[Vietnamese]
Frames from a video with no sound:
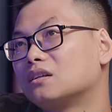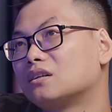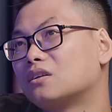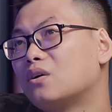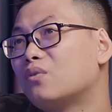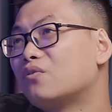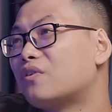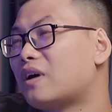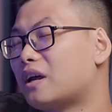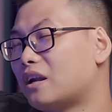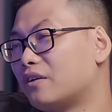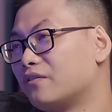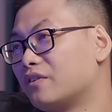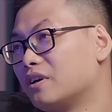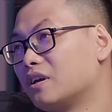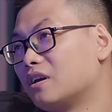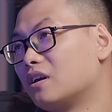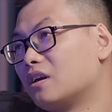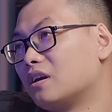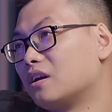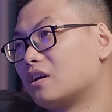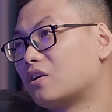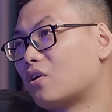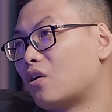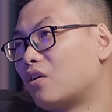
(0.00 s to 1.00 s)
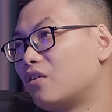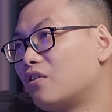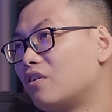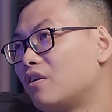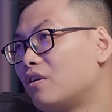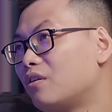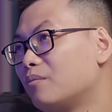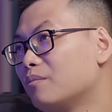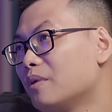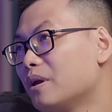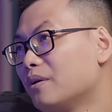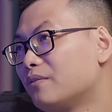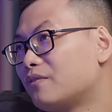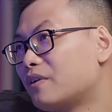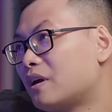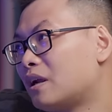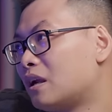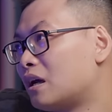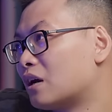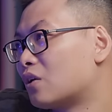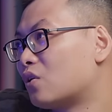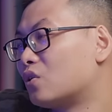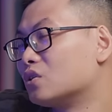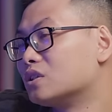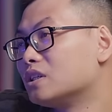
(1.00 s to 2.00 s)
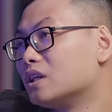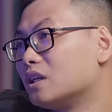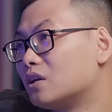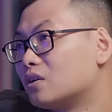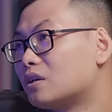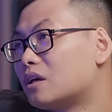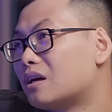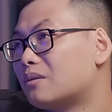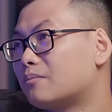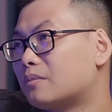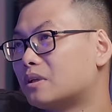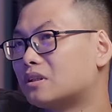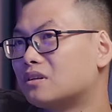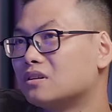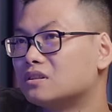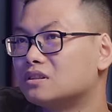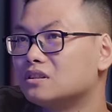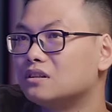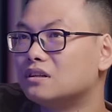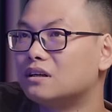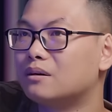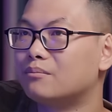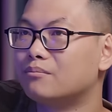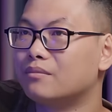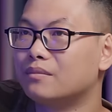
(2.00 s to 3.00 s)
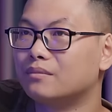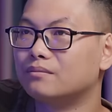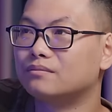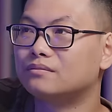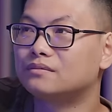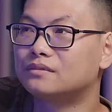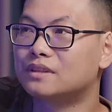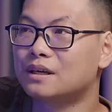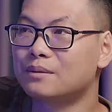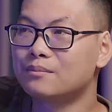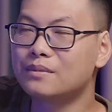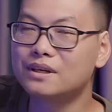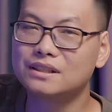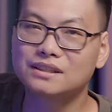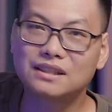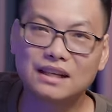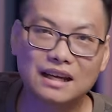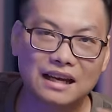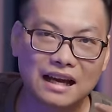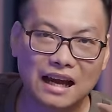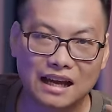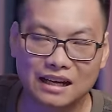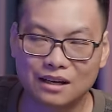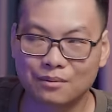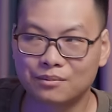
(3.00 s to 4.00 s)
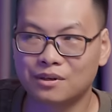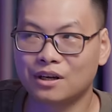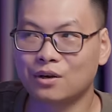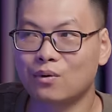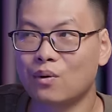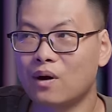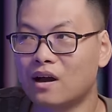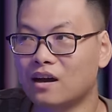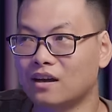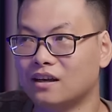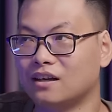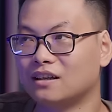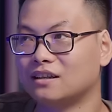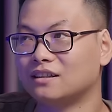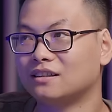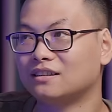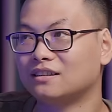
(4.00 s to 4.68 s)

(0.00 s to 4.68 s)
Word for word: không phải là vì có beef hay là có gì đâu nhá, mà thực sự là tính mình rất là ngại gặp người ngoài,